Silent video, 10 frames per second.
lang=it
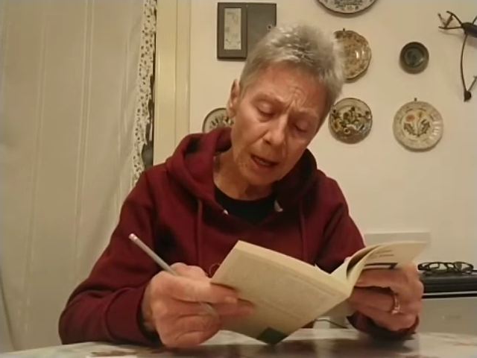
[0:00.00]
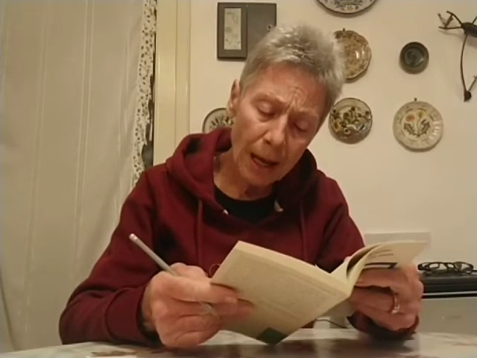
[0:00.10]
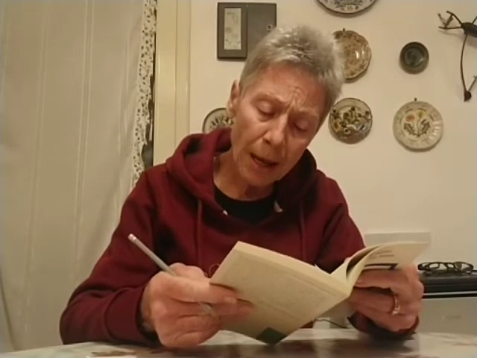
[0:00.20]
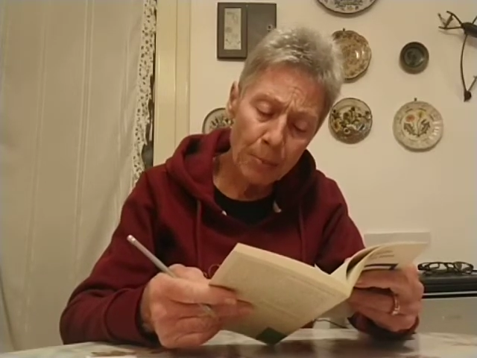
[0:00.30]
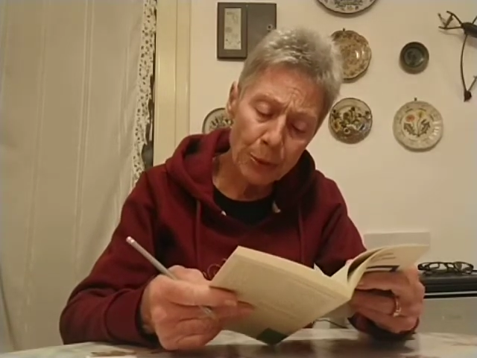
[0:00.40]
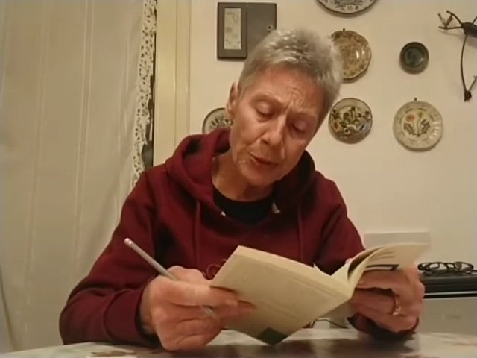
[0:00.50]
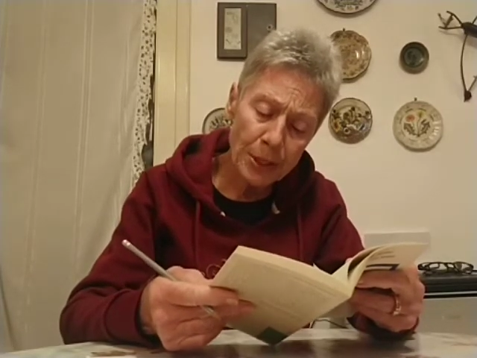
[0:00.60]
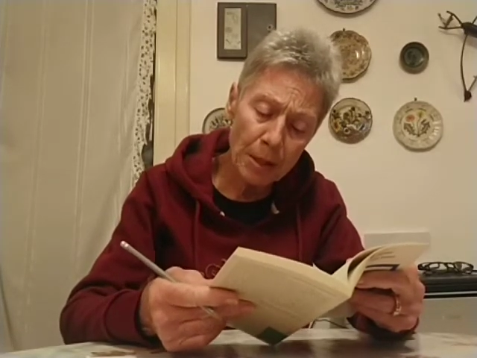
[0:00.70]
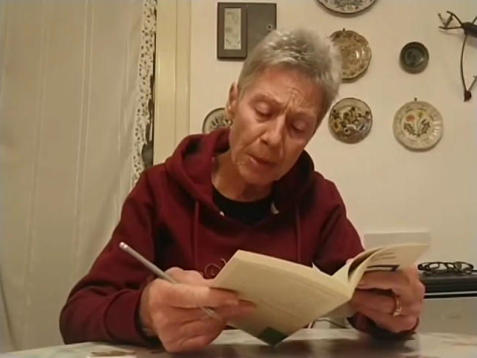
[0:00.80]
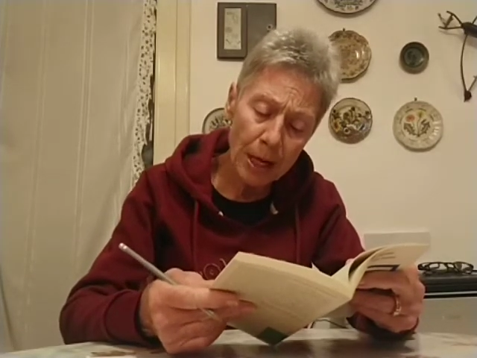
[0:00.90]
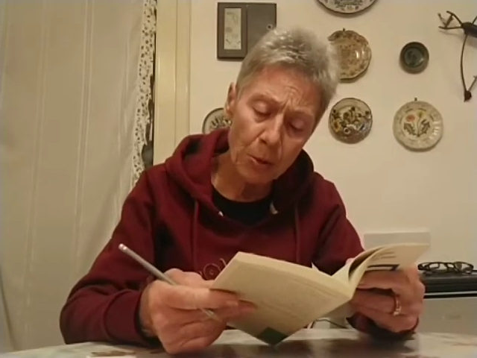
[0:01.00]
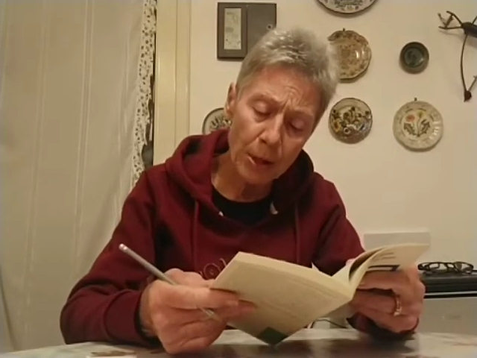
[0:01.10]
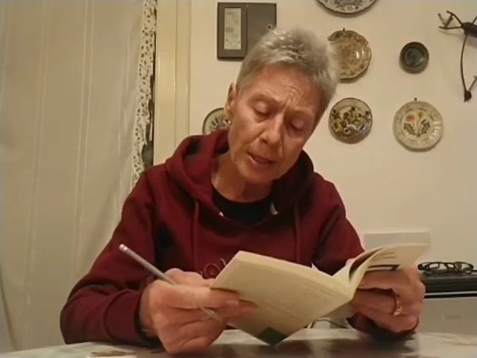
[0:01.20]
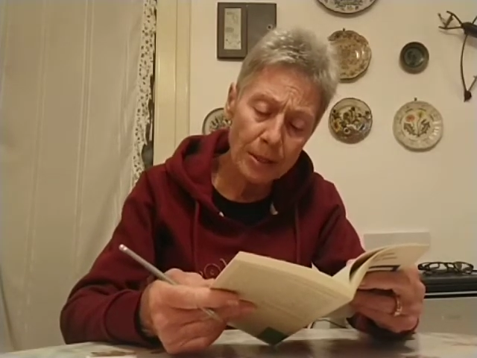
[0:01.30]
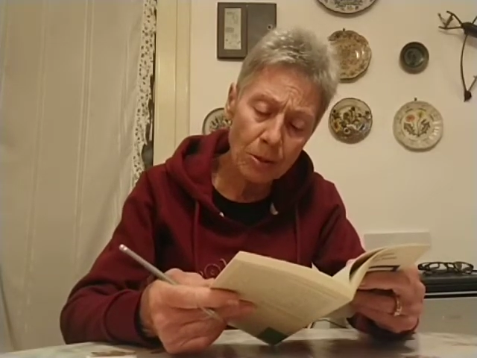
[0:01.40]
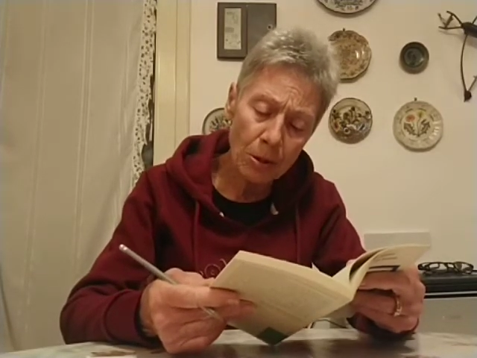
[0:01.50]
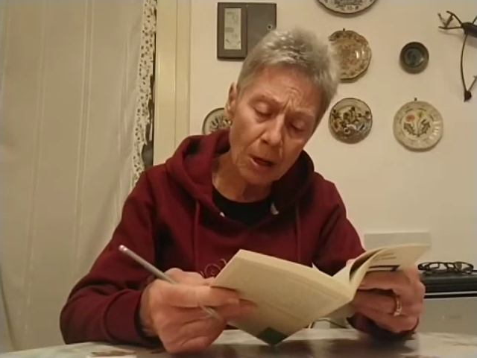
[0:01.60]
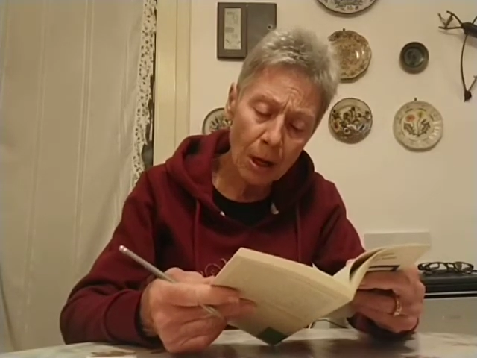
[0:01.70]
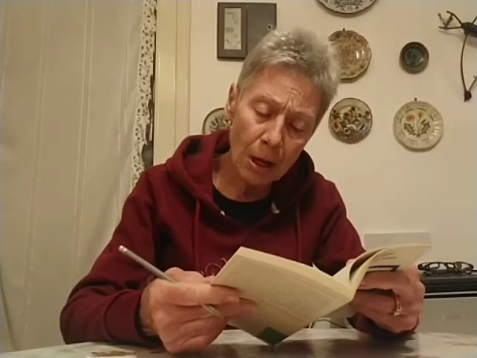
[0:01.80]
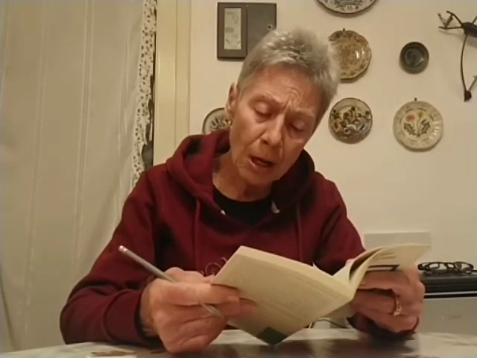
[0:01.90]
È possibile questo?
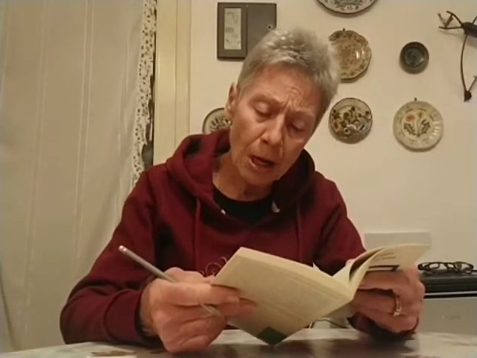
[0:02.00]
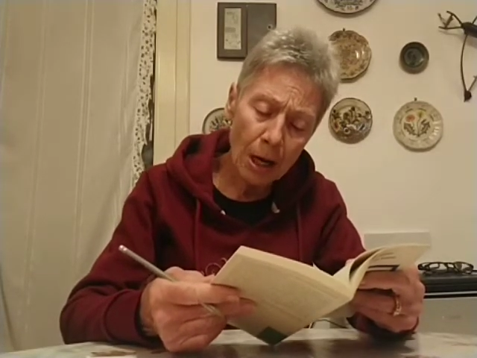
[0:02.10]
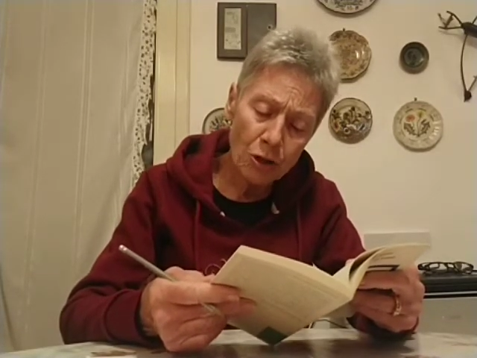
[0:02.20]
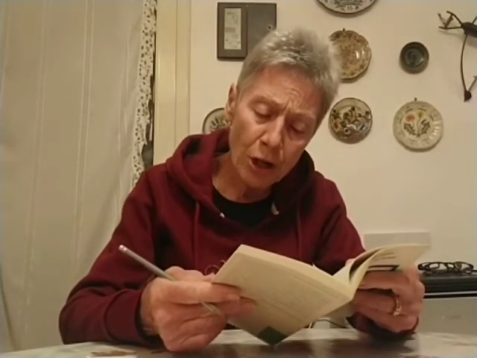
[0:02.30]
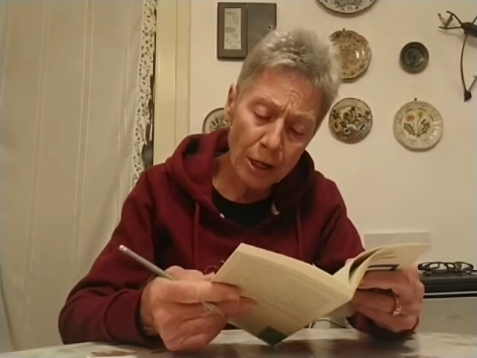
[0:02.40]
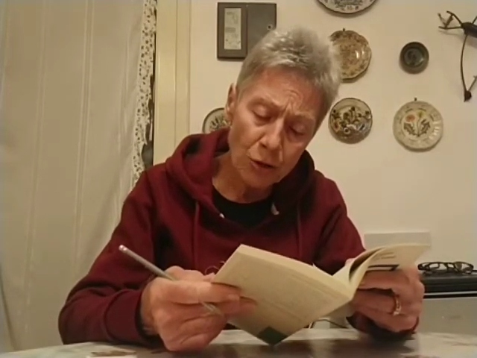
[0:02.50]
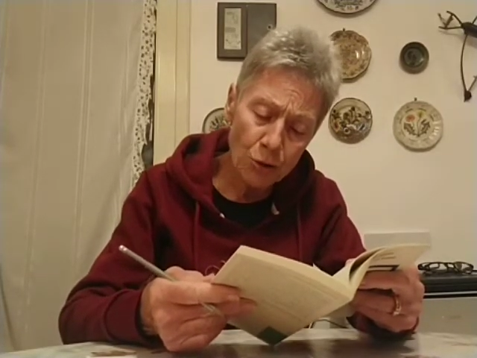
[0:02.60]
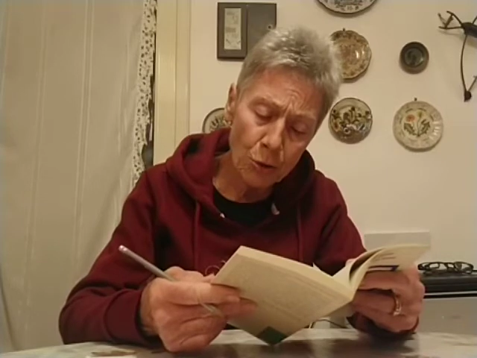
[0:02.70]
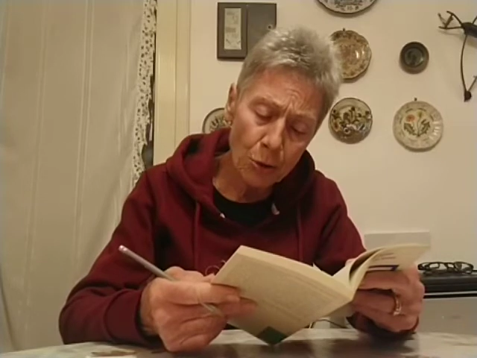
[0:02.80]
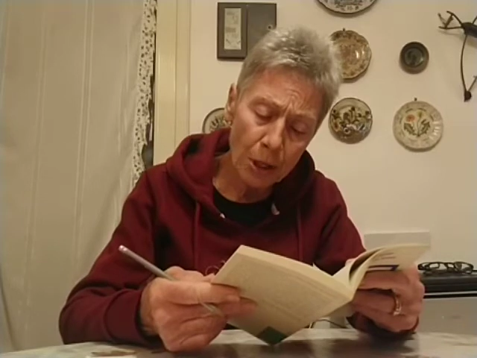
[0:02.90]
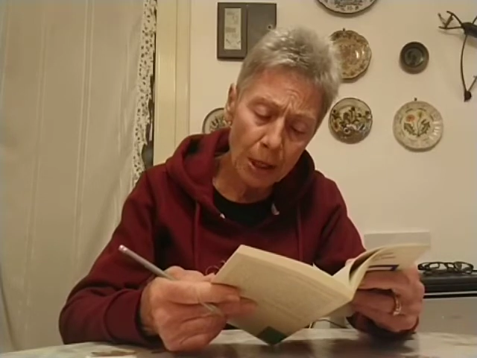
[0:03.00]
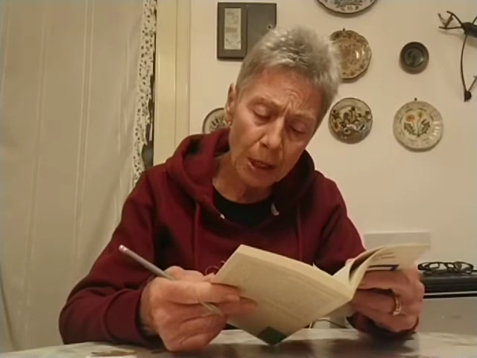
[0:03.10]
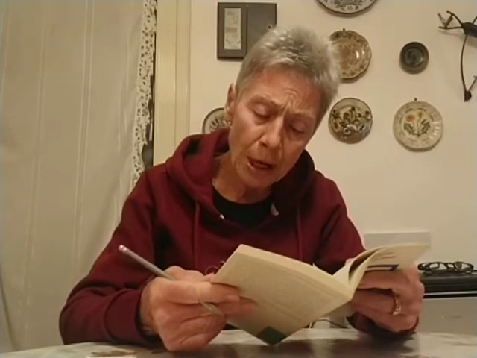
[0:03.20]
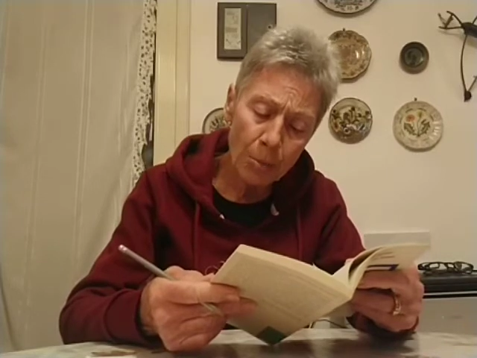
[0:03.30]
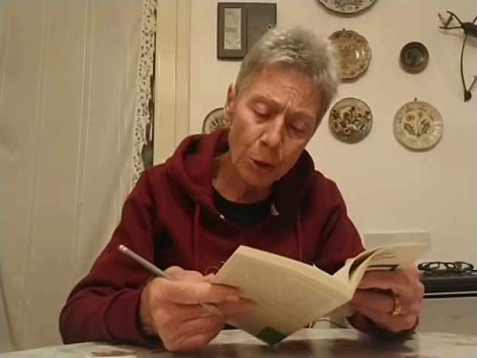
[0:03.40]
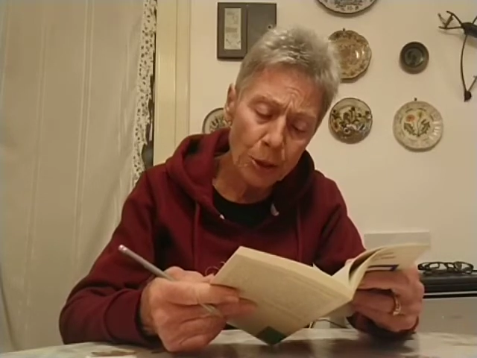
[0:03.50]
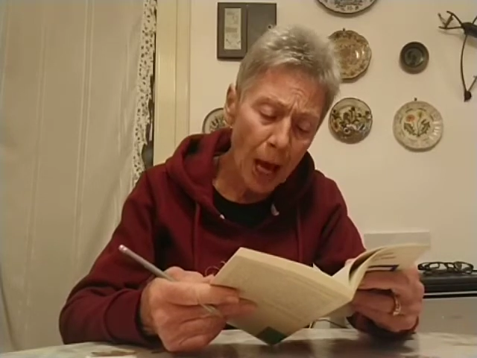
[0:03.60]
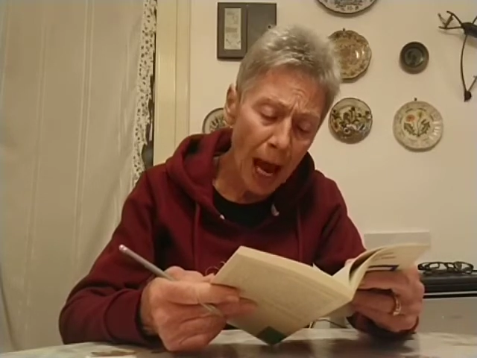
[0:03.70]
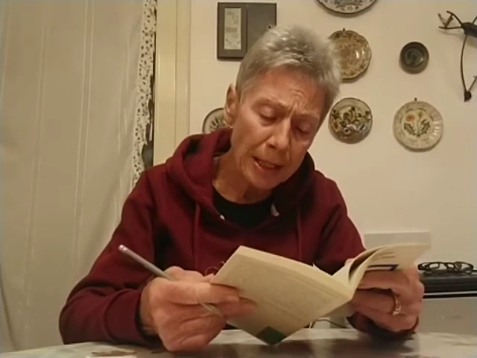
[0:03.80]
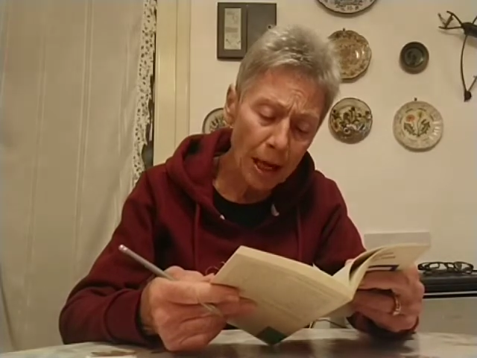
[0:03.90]
Lasciare i giorni, la
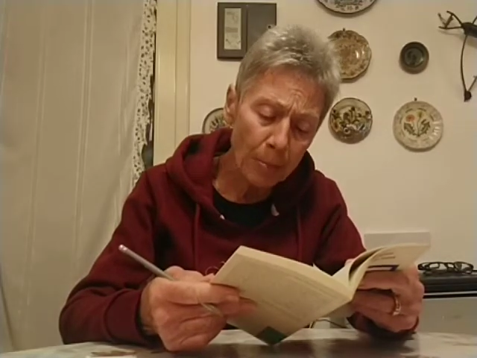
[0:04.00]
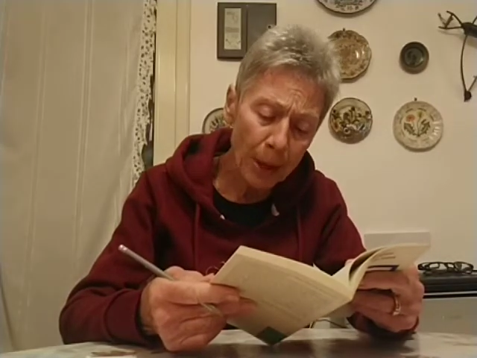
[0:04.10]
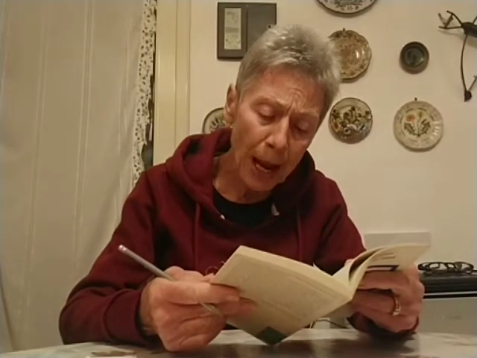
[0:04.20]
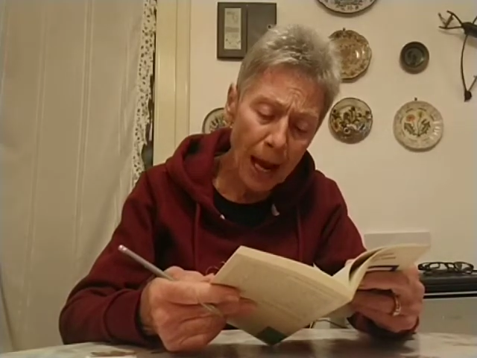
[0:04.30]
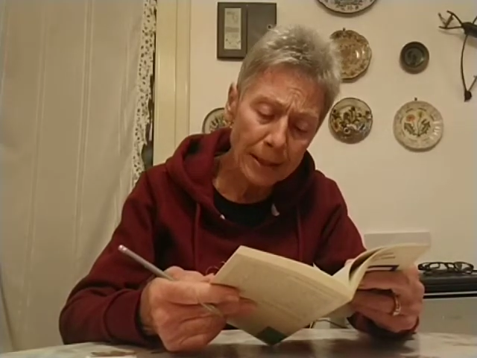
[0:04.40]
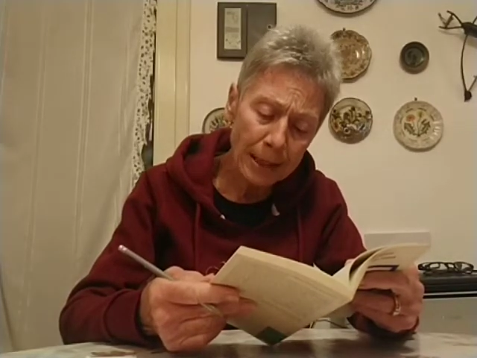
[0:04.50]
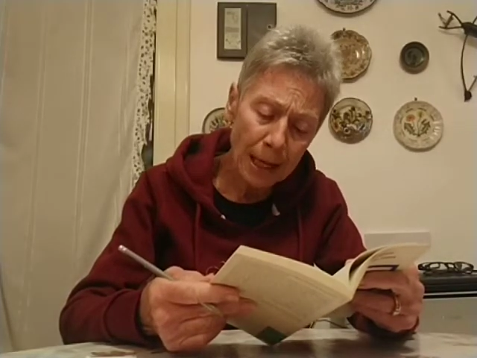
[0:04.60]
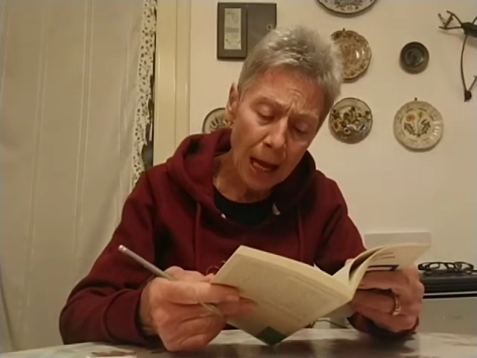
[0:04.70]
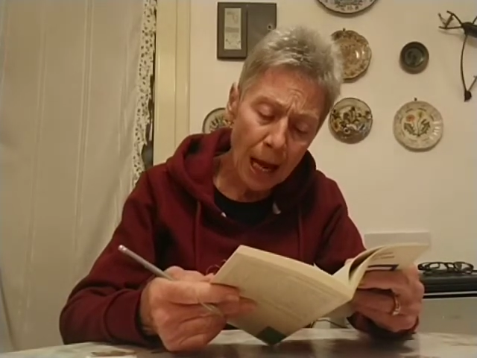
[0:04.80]
montagna, i prati,